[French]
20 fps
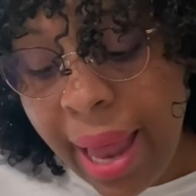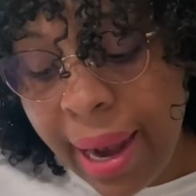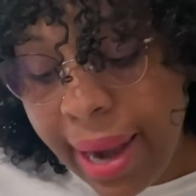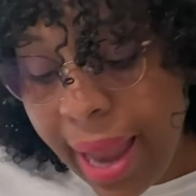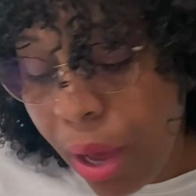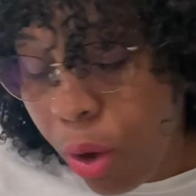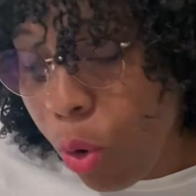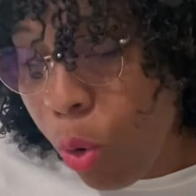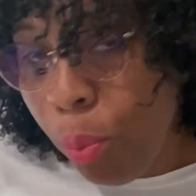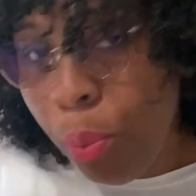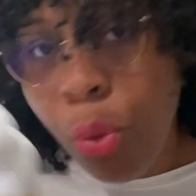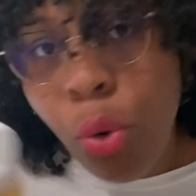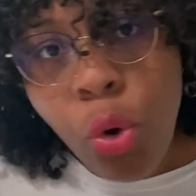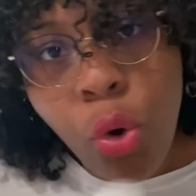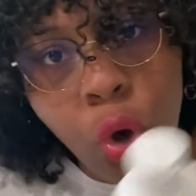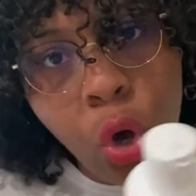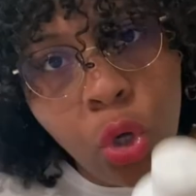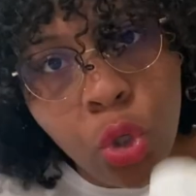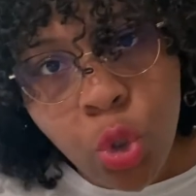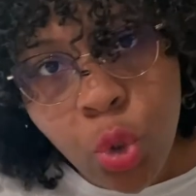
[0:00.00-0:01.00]
La compo
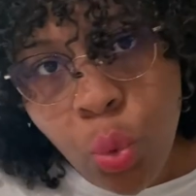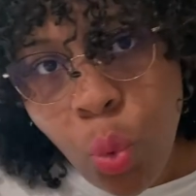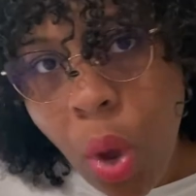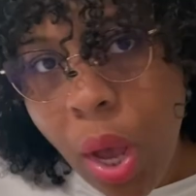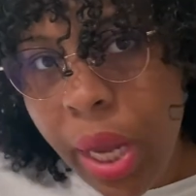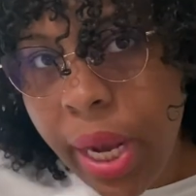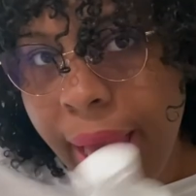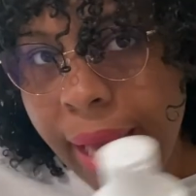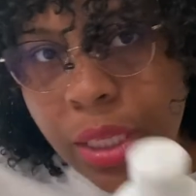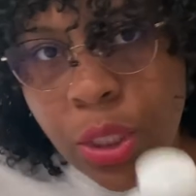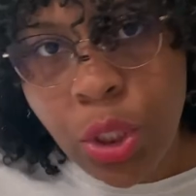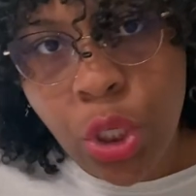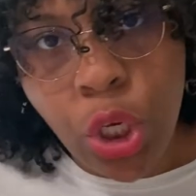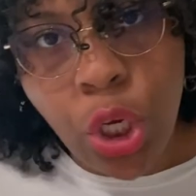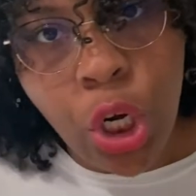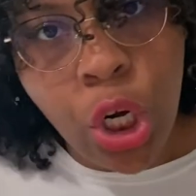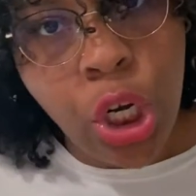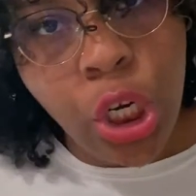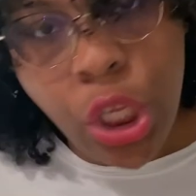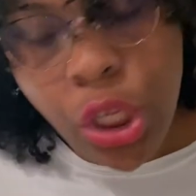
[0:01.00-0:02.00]
en soi, elle est assez
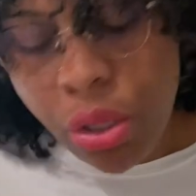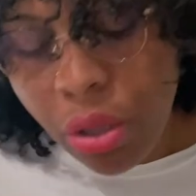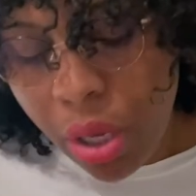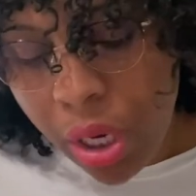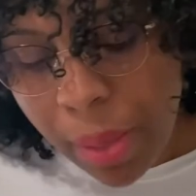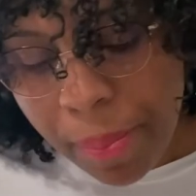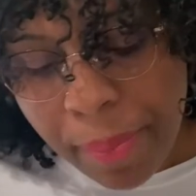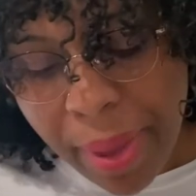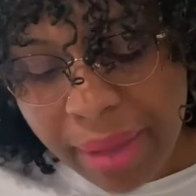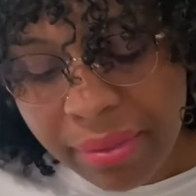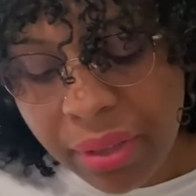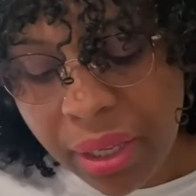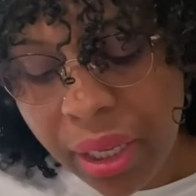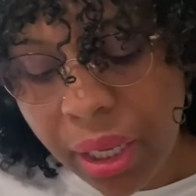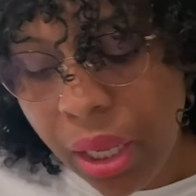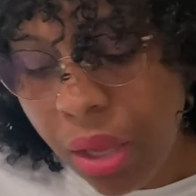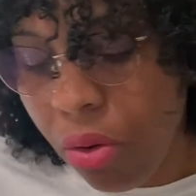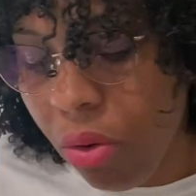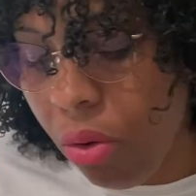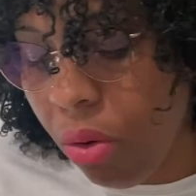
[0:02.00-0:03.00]
clean. Elle n'est pas
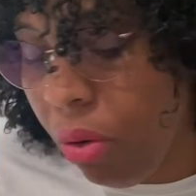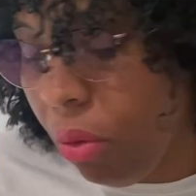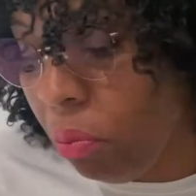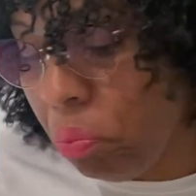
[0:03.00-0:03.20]
très... Euh,